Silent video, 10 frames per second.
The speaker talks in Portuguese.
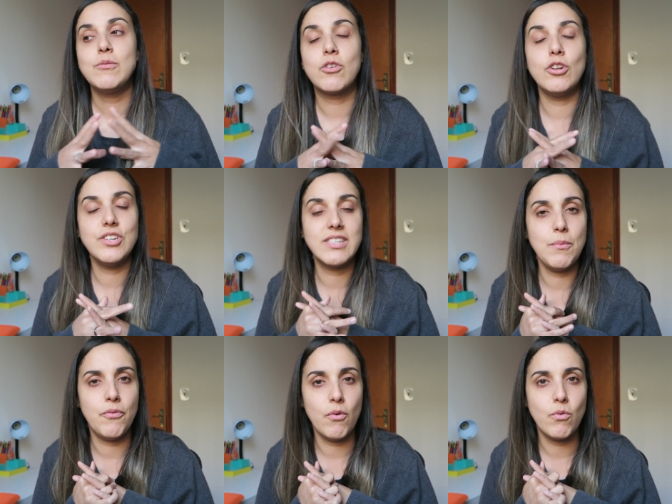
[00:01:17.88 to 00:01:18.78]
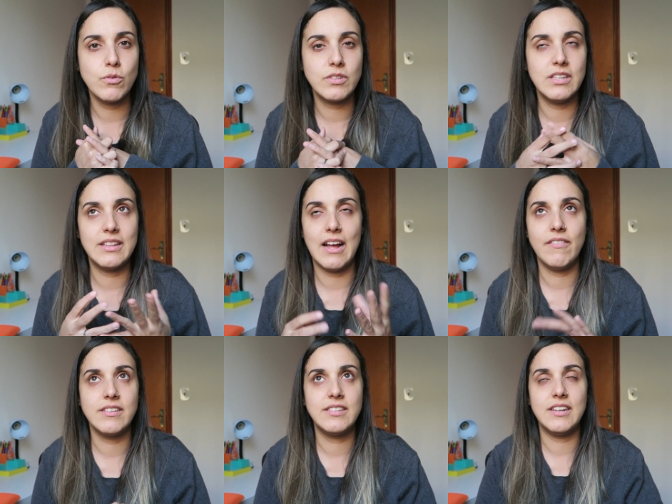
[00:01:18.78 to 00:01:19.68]
Psicologia sempre foi um curso que
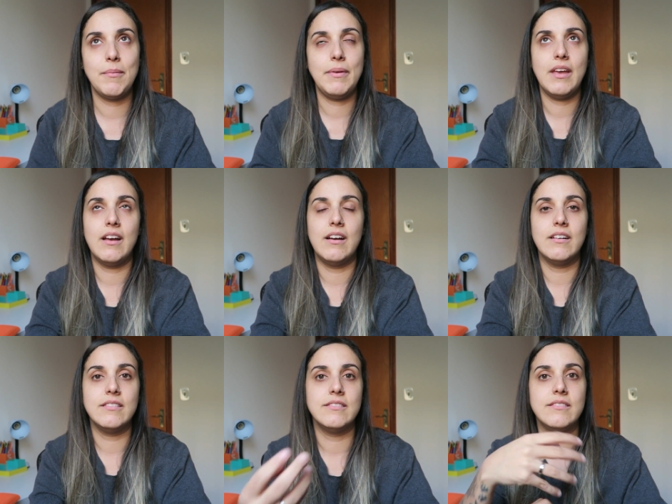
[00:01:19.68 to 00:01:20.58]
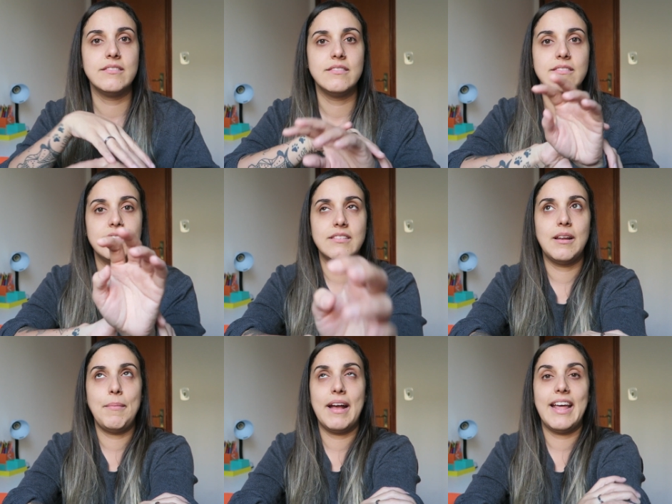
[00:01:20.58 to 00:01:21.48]
tava assim na minha
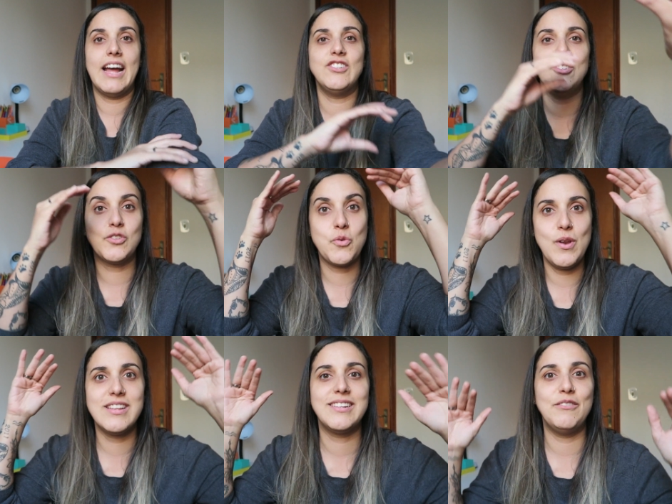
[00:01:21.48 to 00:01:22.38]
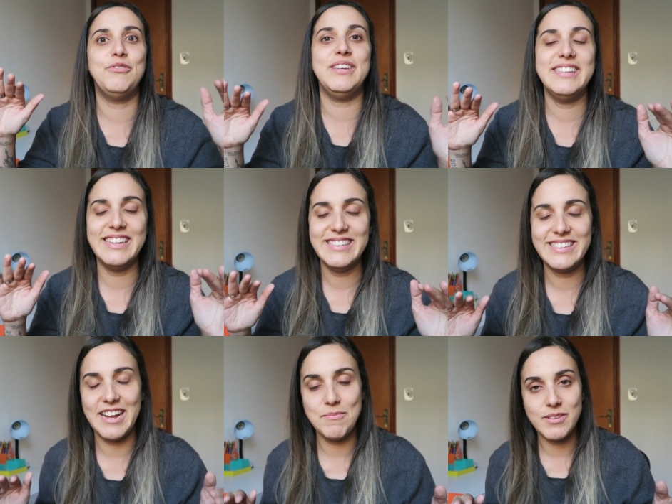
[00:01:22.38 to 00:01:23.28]
na minha grade de escolhas da vida,
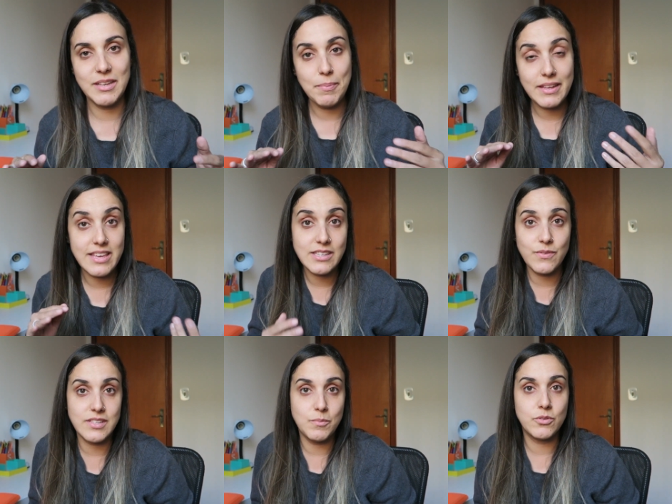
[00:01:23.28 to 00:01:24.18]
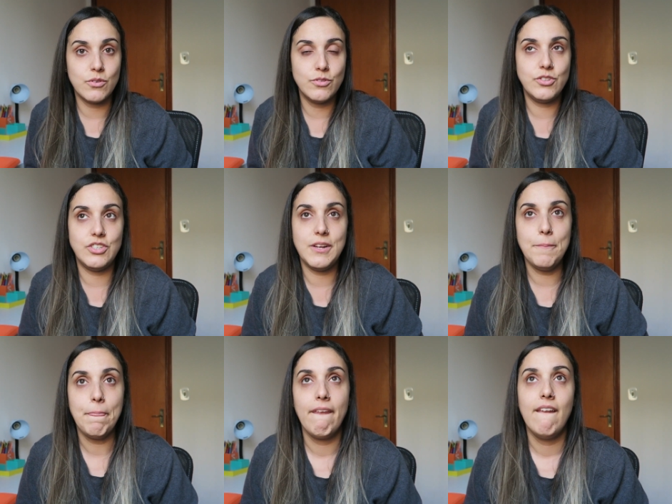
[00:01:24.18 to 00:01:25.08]
sabe? Eu sempre quis fazer
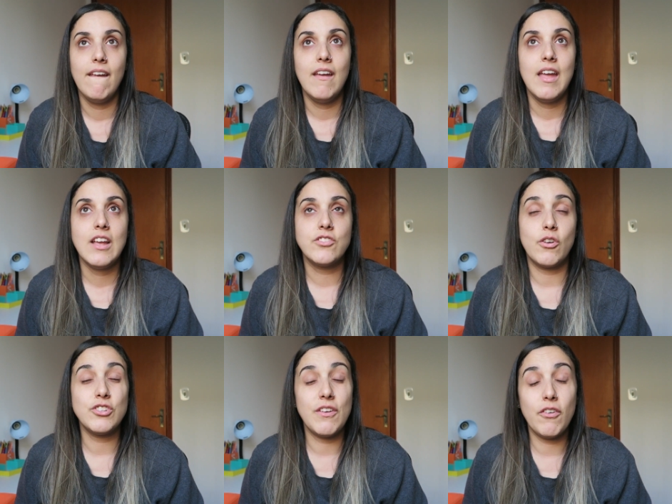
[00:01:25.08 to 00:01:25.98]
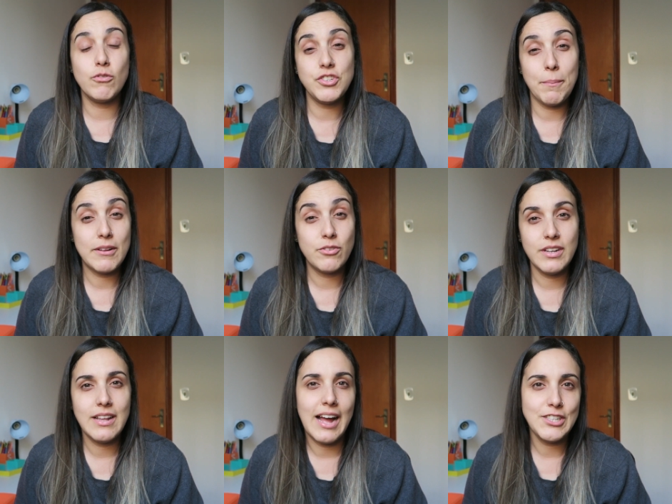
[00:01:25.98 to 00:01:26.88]
psicologia. Só que eu achava que eu não tinha
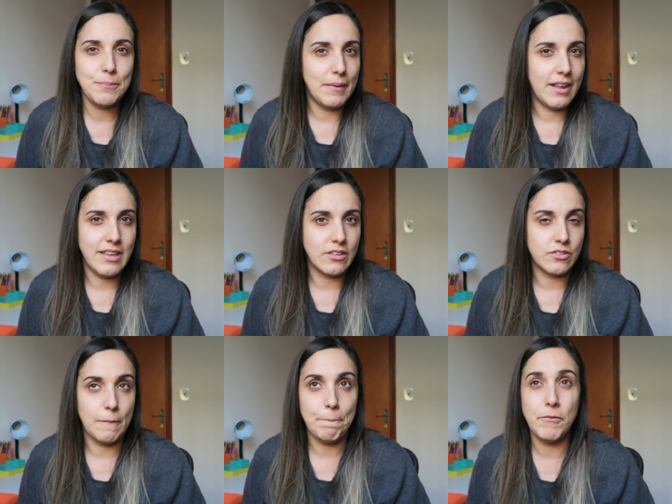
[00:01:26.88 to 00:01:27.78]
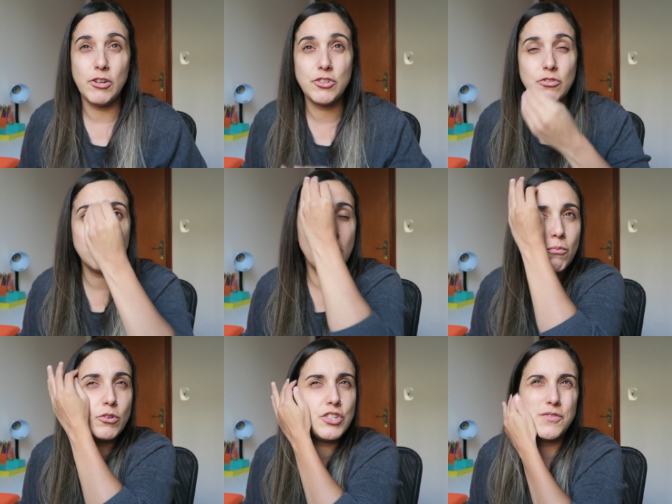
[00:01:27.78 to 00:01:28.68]
maturidade para isso. Eu acho que eu não tenho
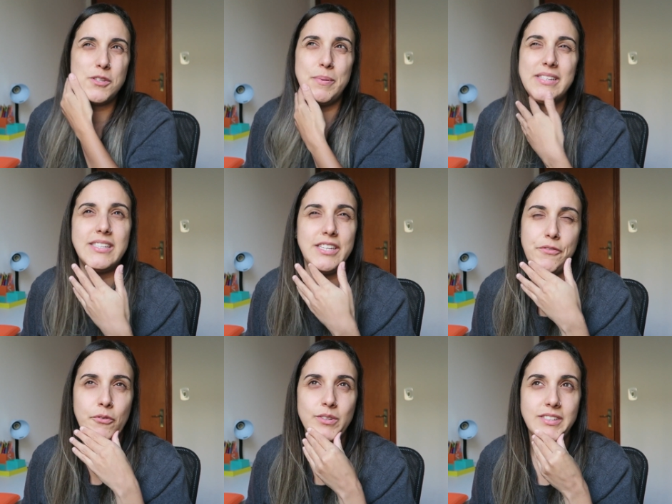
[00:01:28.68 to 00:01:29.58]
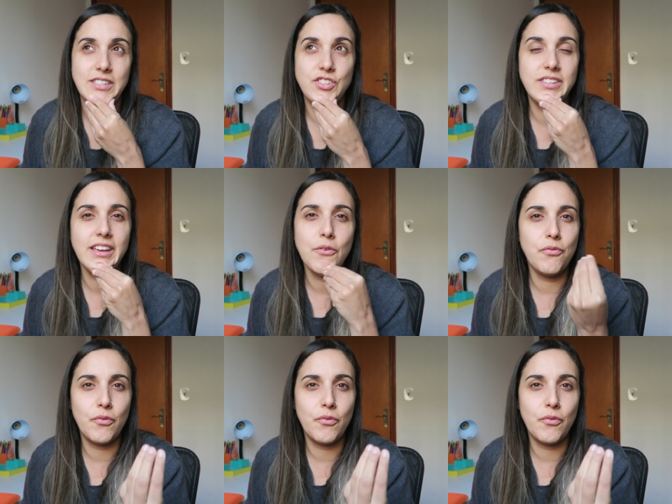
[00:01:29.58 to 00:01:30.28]
um motivo específico, assim. Dizer que eu